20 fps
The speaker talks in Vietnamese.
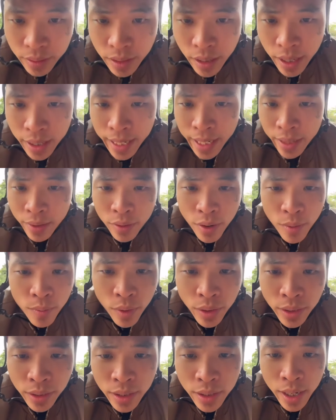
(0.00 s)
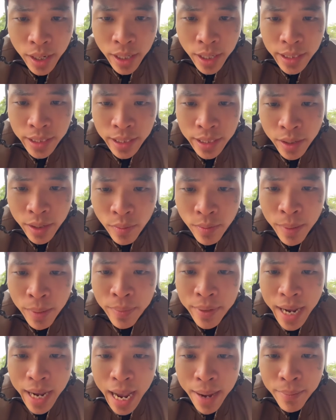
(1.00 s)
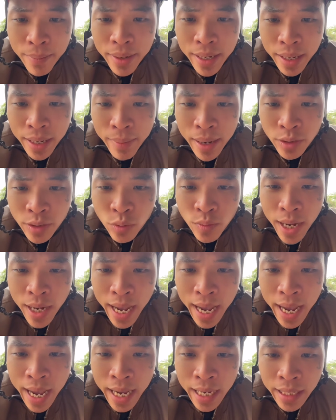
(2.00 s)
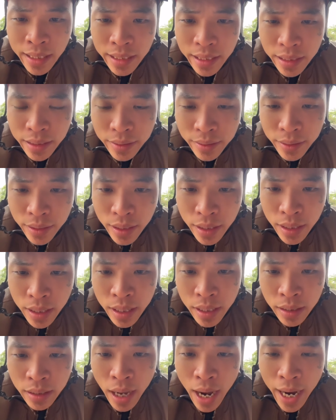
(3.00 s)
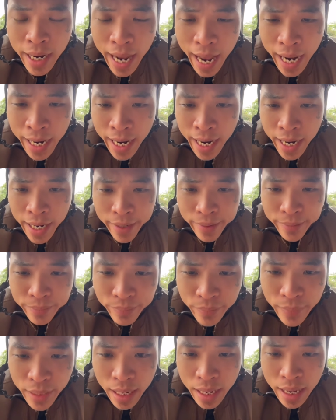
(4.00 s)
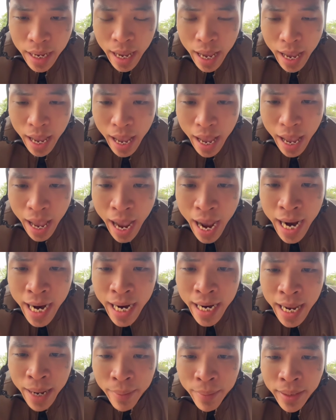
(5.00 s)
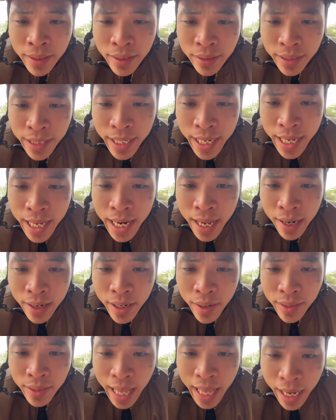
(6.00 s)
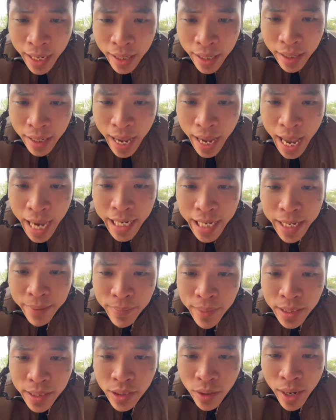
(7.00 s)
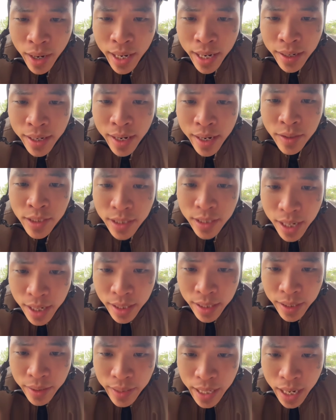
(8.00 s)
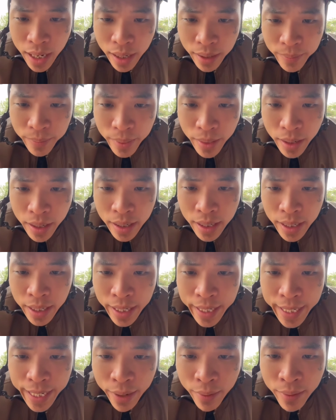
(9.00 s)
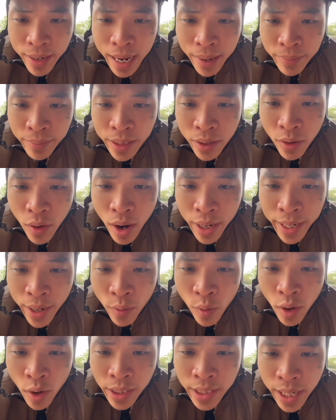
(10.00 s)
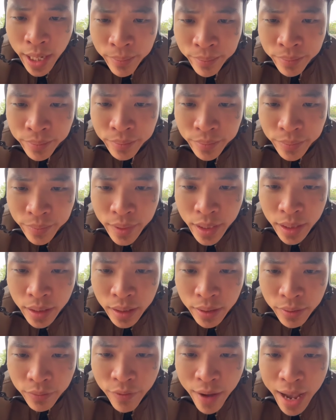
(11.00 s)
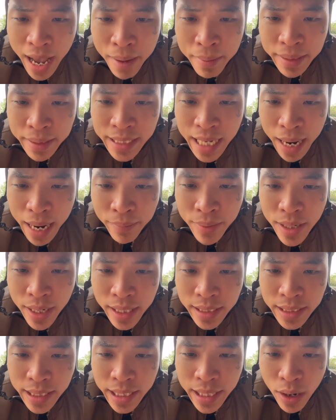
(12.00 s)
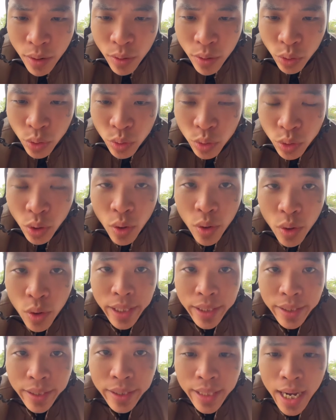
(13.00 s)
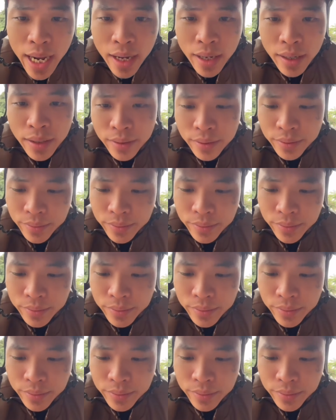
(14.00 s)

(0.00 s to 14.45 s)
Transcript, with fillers: Thời này nó không còn thời như là thời ông Năm Cam hay là bà Dung Hà nữa Thời này ấy Ai làm ăn tử tế là người đó thắng Ai kiếm tiền giỏi là người đó sướng Đấy chưa Khéo làm thì lo, khéo qua thì ấm Va mới chạm được cái gì đâu, tù tội nhá